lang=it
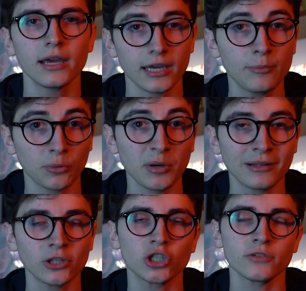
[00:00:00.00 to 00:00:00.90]
Il
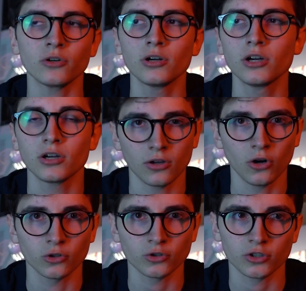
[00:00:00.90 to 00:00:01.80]
problema, dicevo,
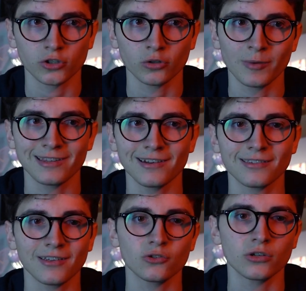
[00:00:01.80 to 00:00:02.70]
grosso, secondo me, delle
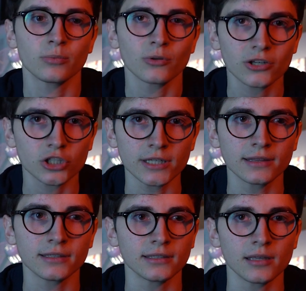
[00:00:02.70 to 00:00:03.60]
stagioni più
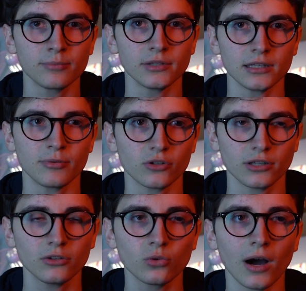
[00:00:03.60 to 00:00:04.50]
recenti, dei, degli
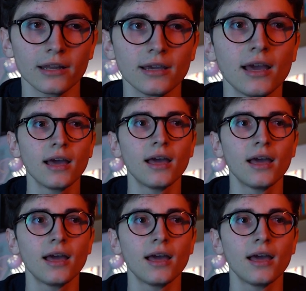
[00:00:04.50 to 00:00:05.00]
episodi attuali,